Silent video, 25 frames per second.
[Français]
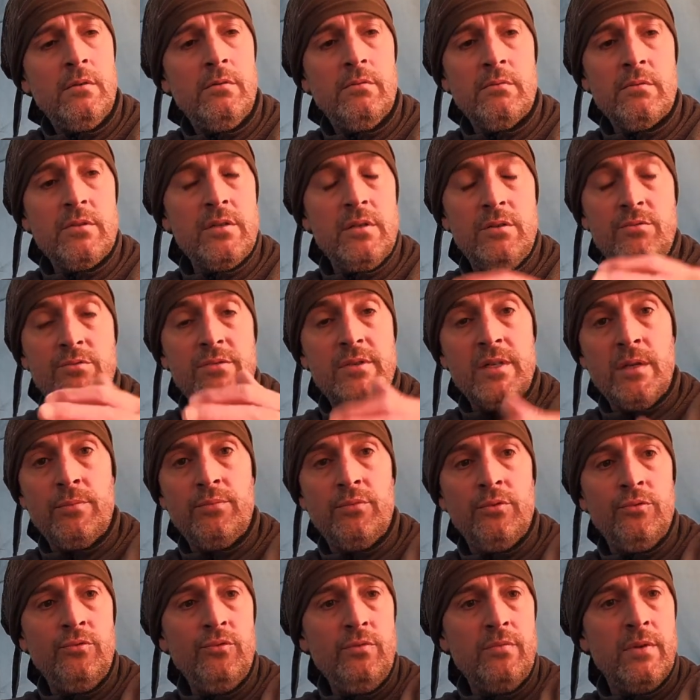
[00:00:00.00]
Donc c'est du
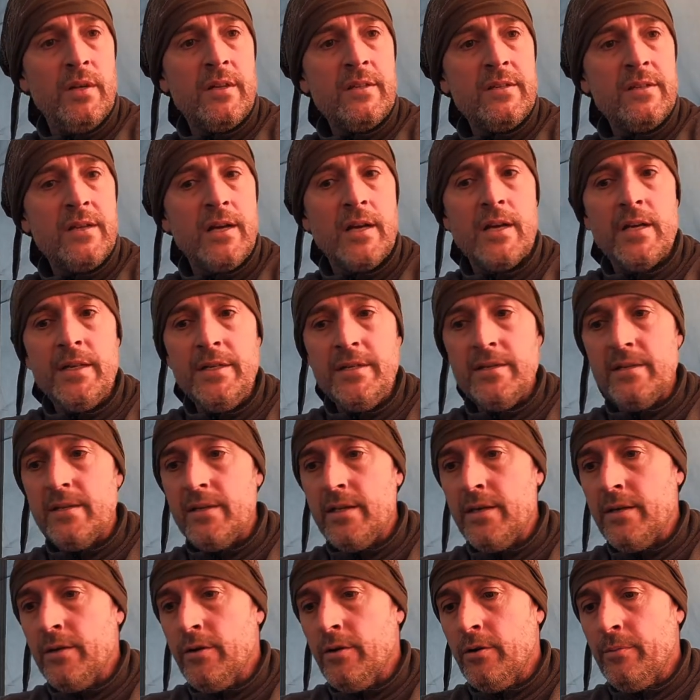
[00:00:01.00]
simple au double, 5 hein. litres
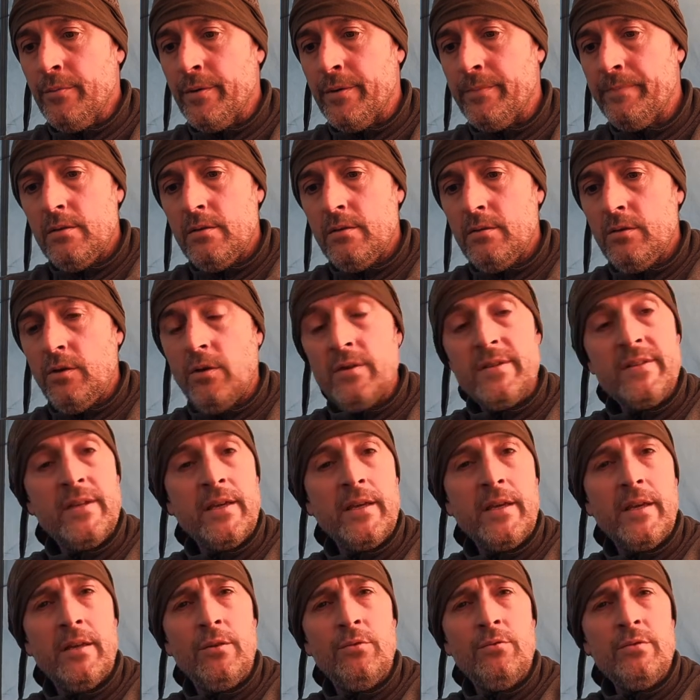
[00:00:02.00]
c'est énorme. Dans le
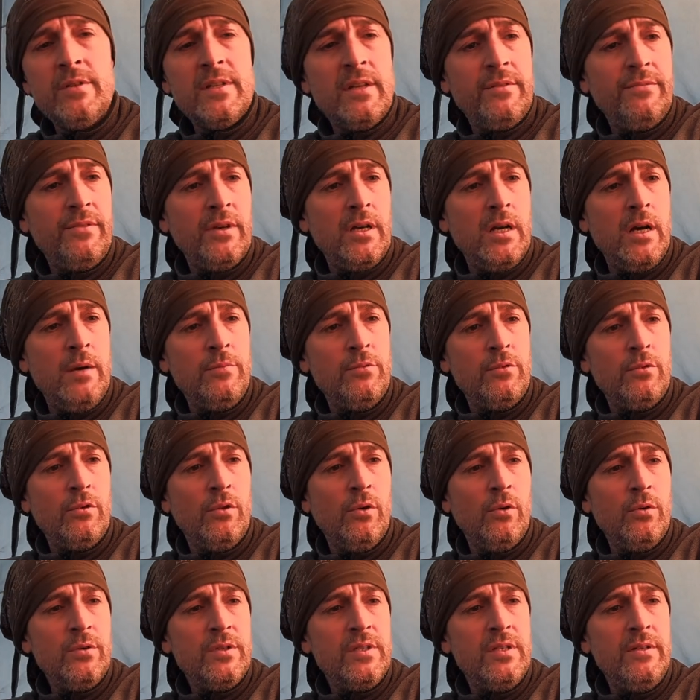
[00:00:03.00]
sac à dos, ça fait quand même une
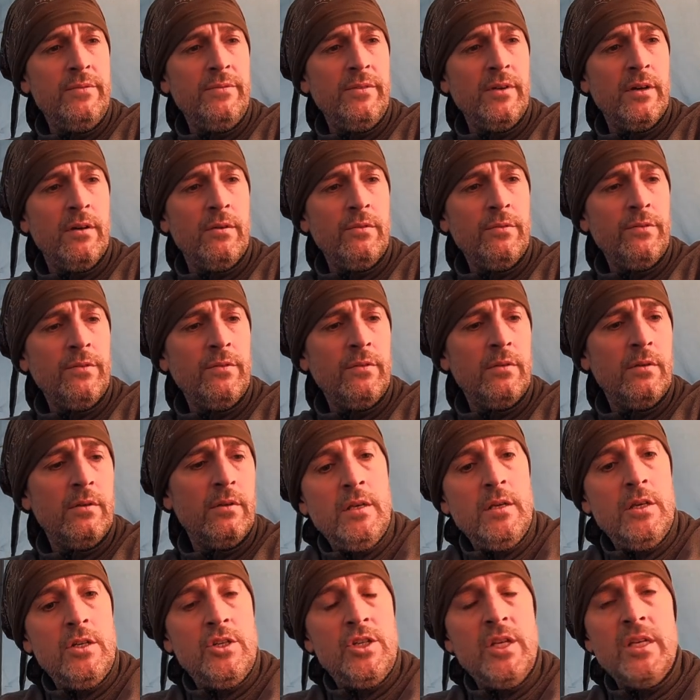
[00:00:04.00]
grosse différence.
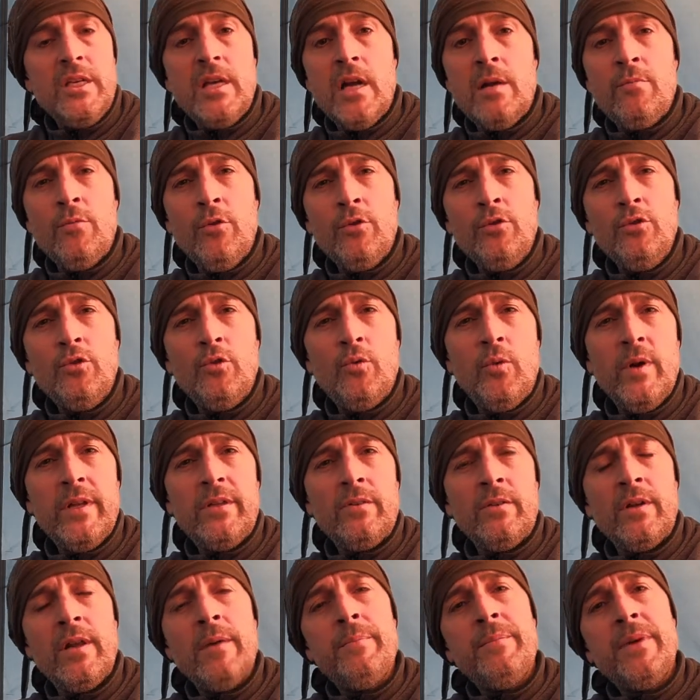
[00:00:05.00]
J'ai également une
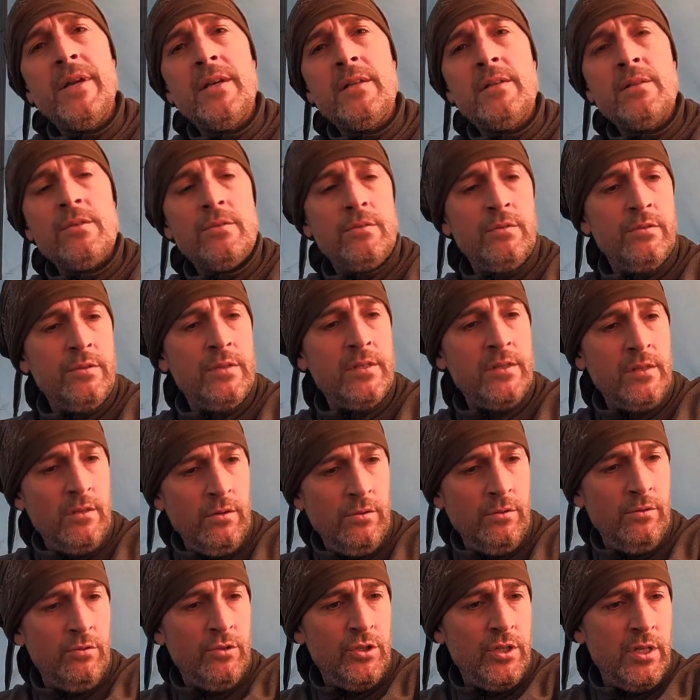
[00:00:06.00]
couette en Apex
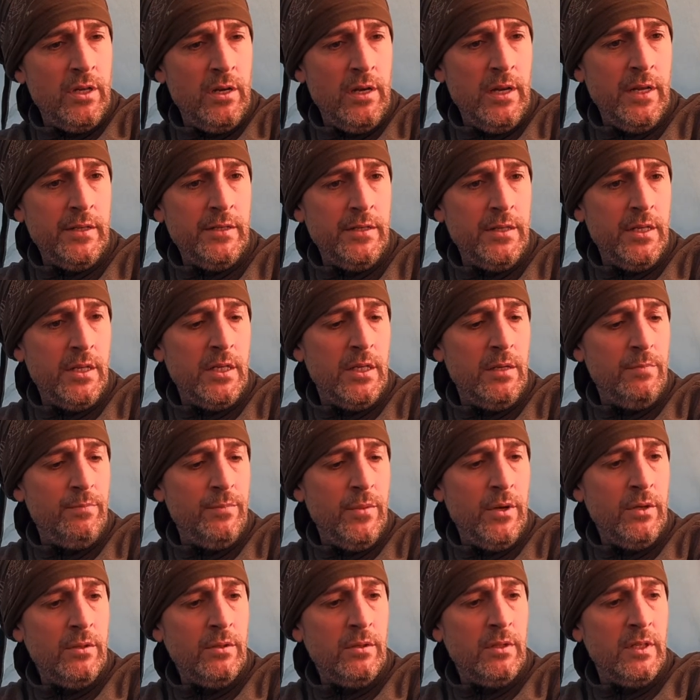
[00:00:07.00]
100 de chez Enlightening
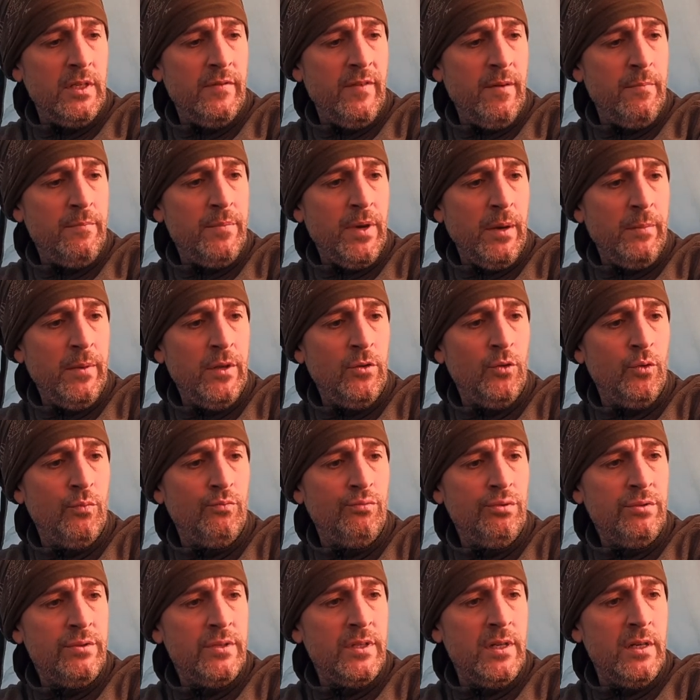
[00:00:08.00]
Equipment qui va me permettre de
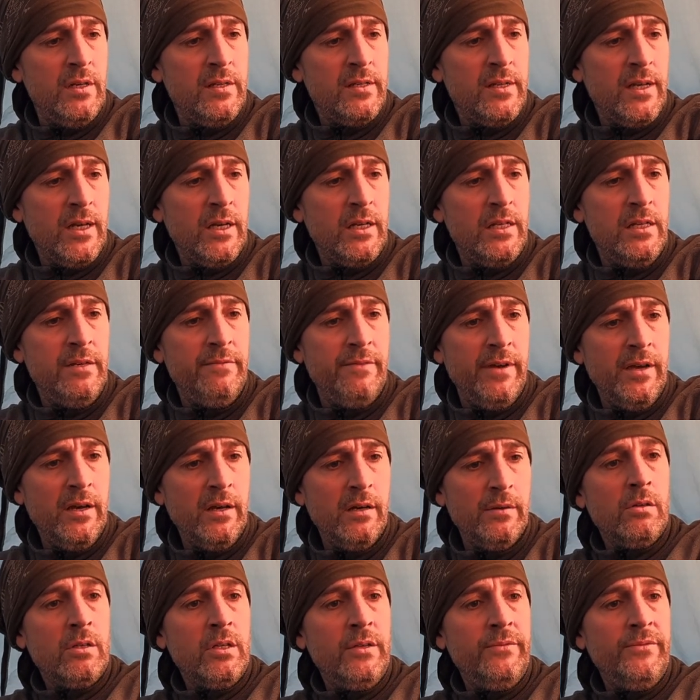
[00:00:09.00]
booster le sac
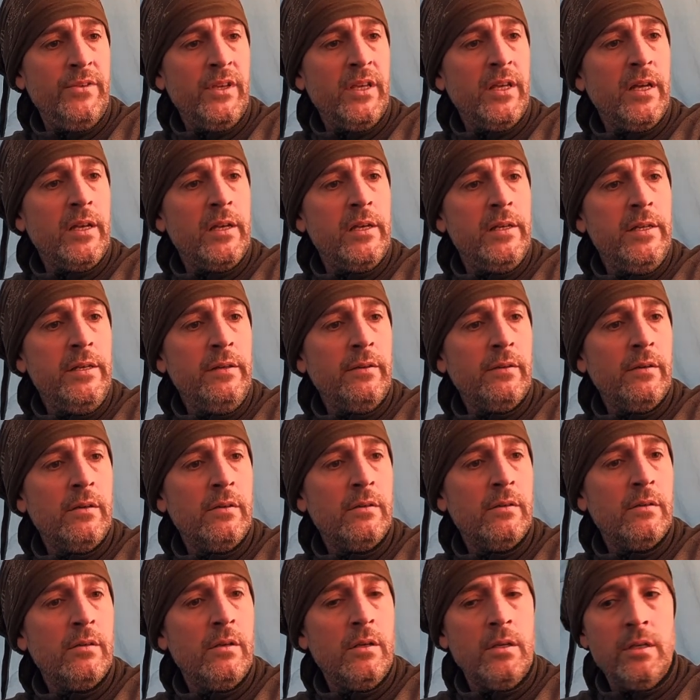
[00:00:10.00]
l'hiver, qui fait 4 litres
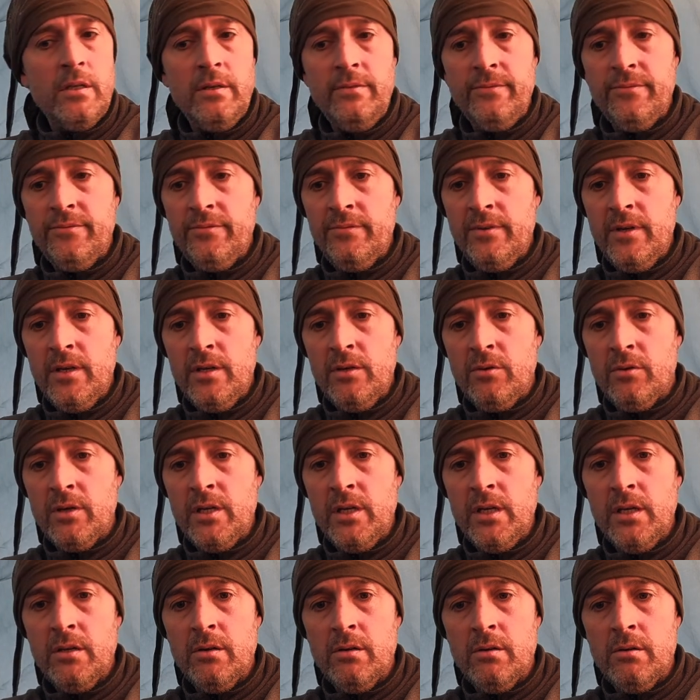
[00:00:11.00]
et qui fait dans
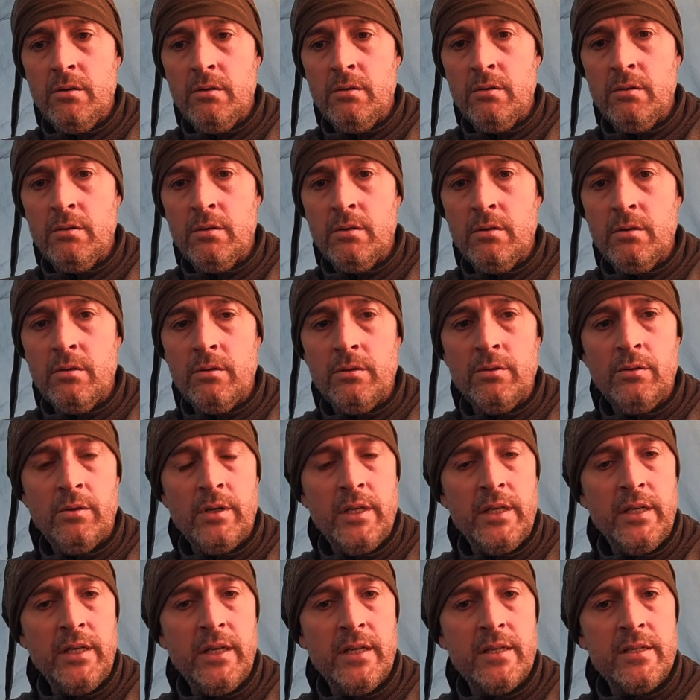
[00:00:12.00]
les, euh, dans
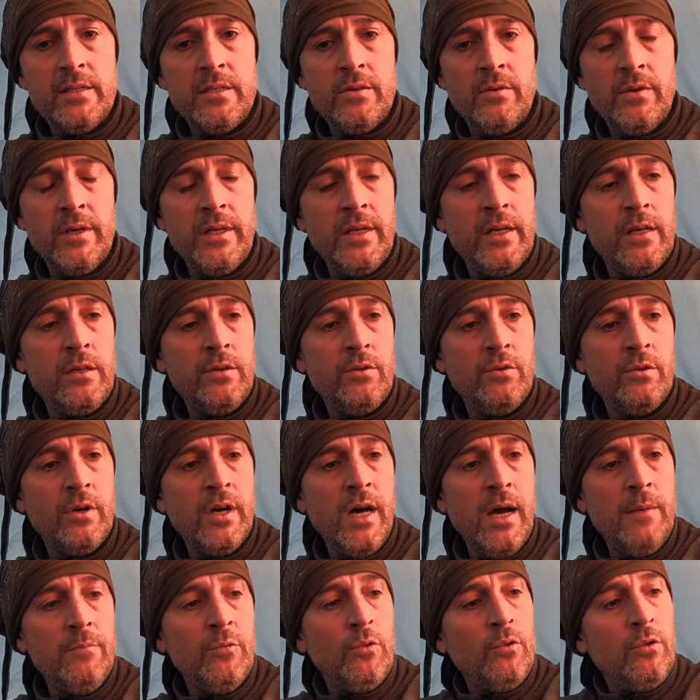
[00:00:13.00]
les 400 et quelques grammes.